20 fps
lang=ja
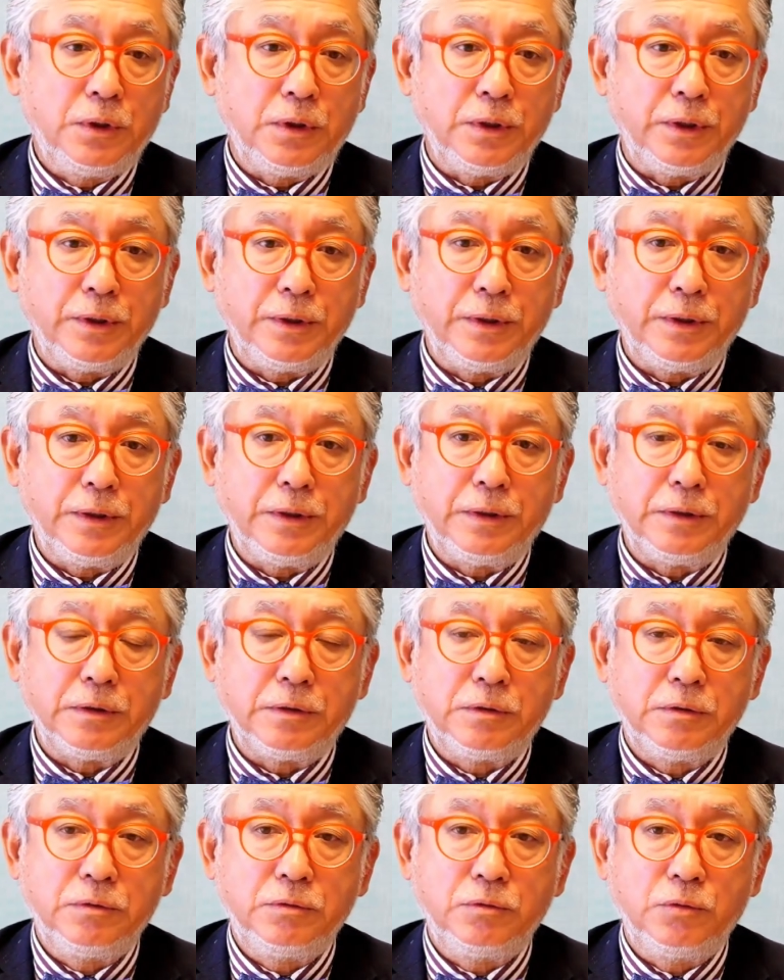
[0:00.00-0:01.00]

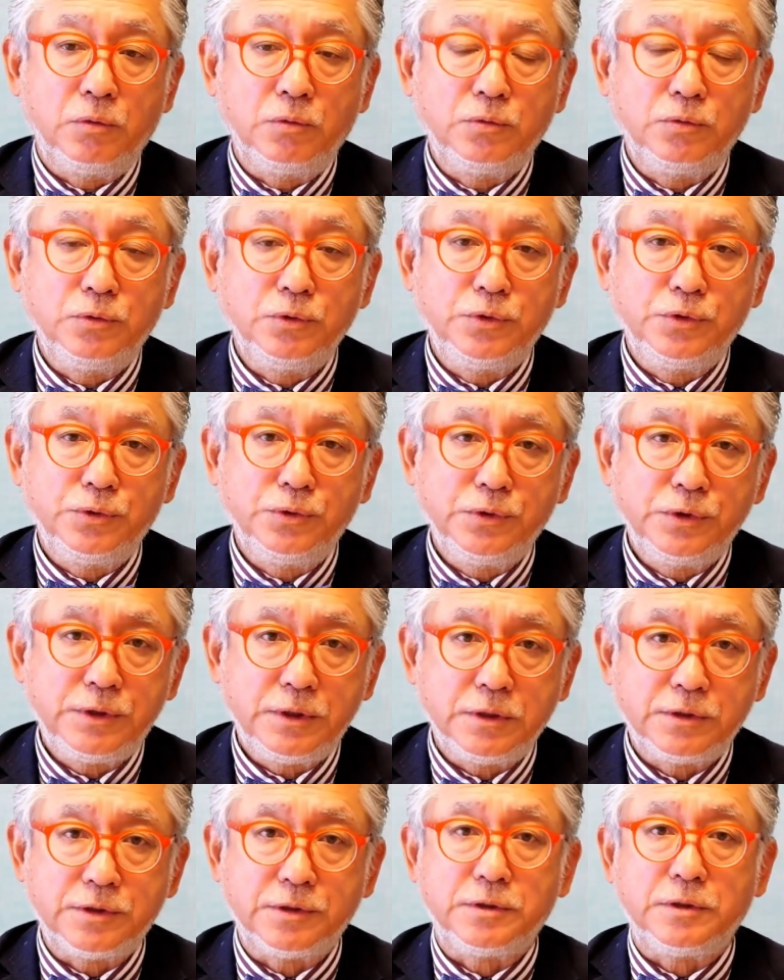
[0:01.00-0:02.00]
えー、特住施
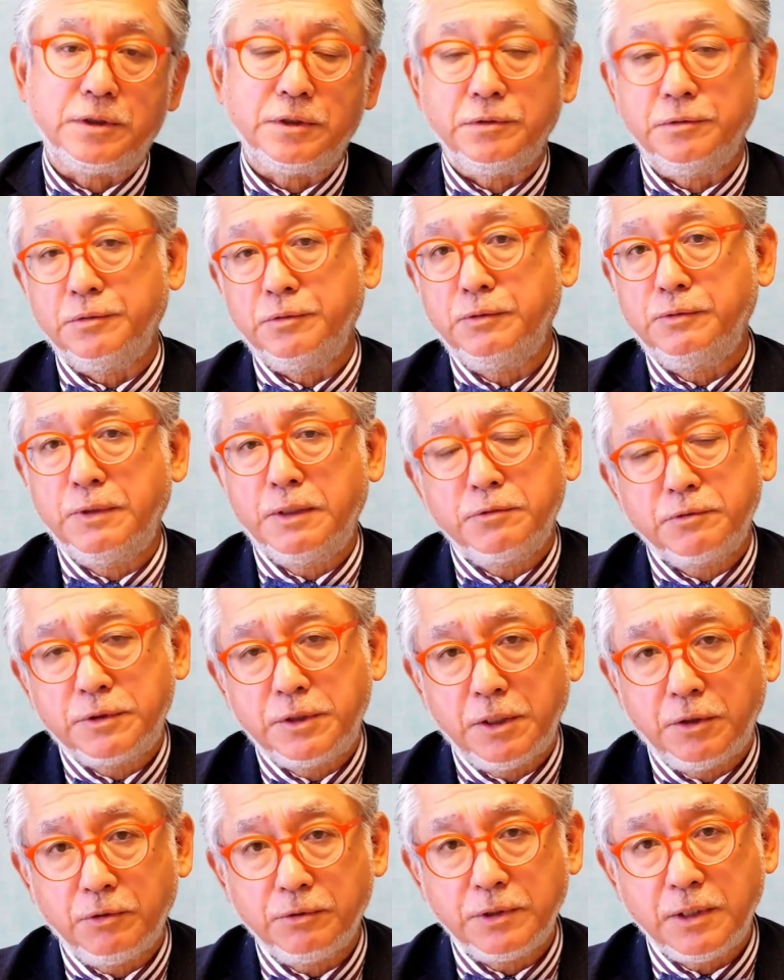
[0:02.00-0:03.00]
設っていういわゆる
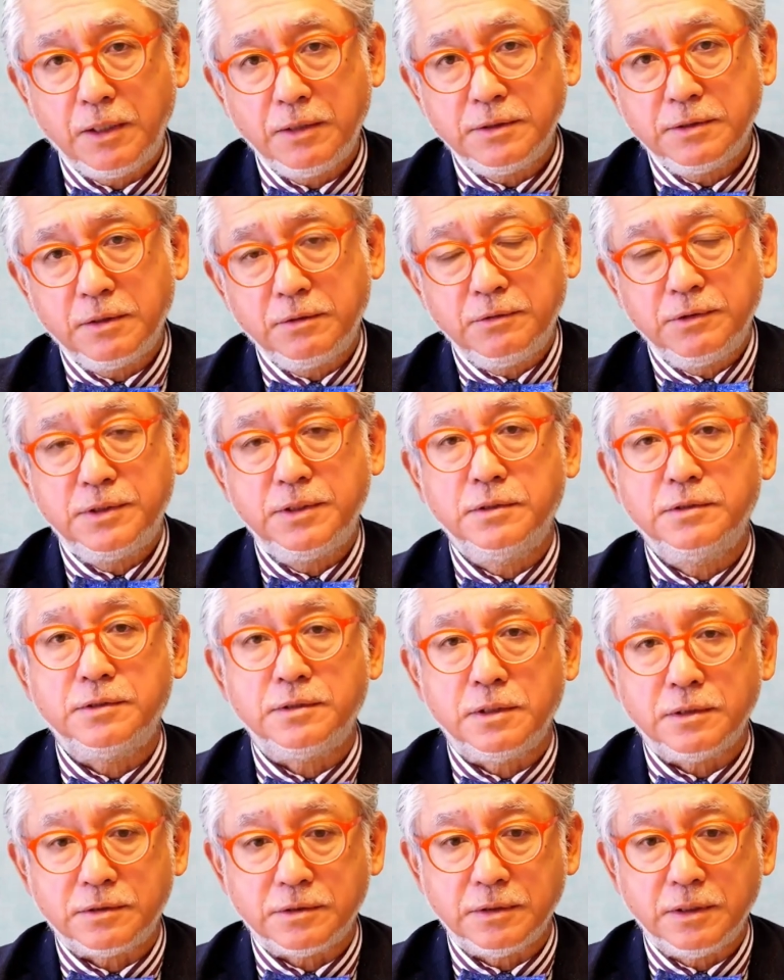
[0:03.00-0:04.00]
テロ対策施
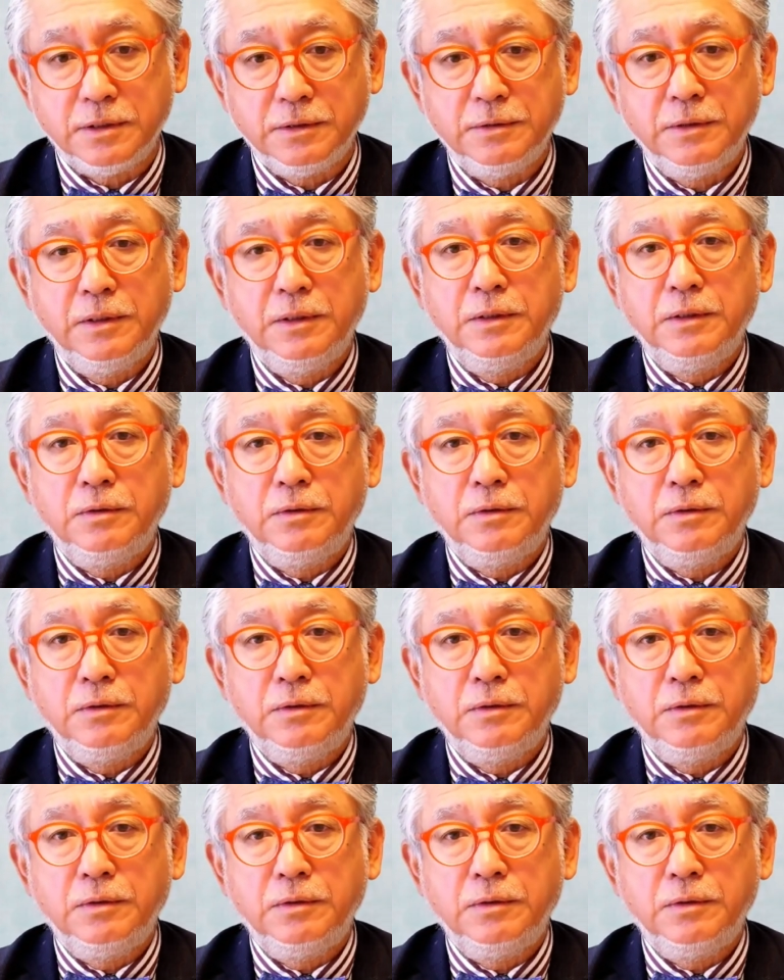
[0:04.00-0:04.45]
設ですね